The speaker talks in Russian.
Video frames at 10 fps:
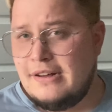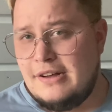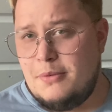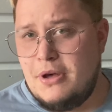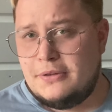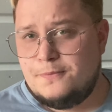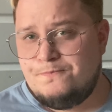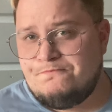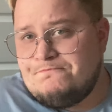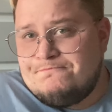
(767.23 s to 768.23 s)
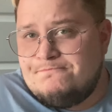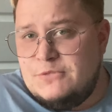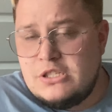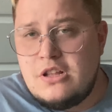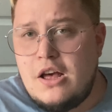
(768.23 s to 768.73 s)
Ребят,
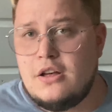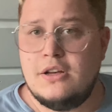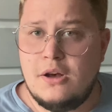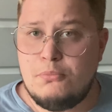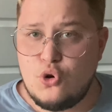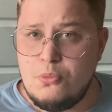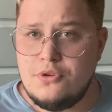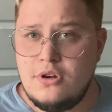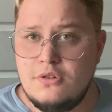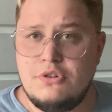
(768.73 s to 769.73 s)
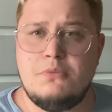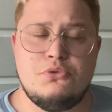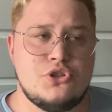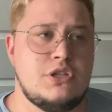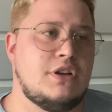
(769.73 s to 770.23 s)
не знаю, э, пробовали ли вы,
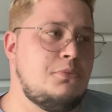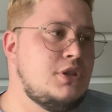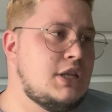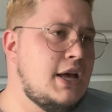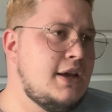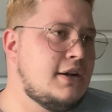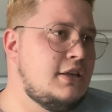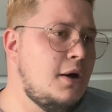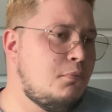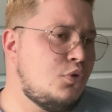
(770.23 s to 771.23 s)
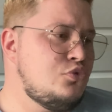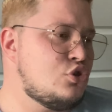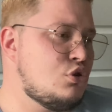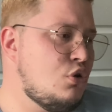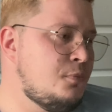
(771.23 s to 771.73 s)
пишите в комментариях. Я помню,
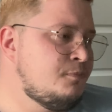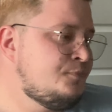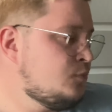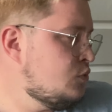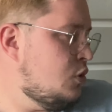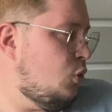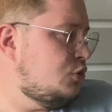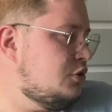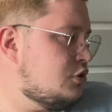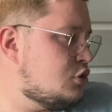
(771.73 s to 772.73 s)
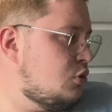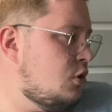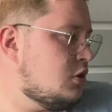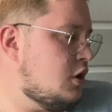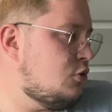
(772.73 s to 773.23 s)
что он не
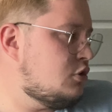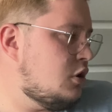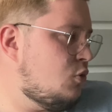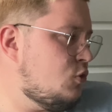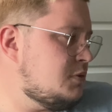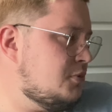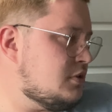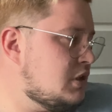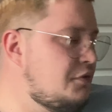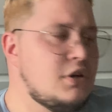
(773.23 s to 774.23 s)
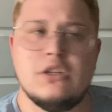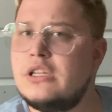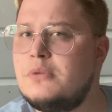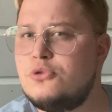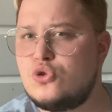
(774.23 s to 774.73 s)
стоил какой-то космос. Наверное,
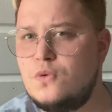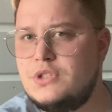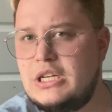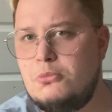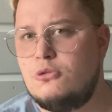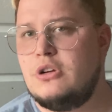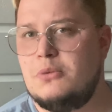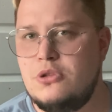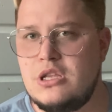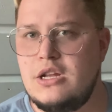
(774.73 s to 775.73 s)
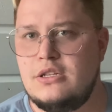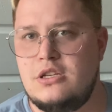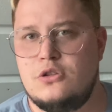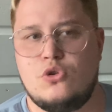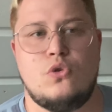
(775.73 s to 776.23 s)
напишу в закрепленном комментарии
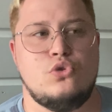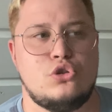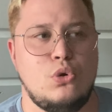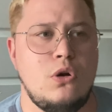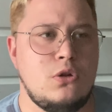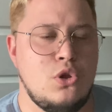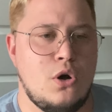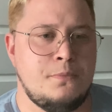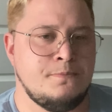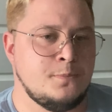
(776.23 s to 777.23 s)
снизу, как он стоил. Но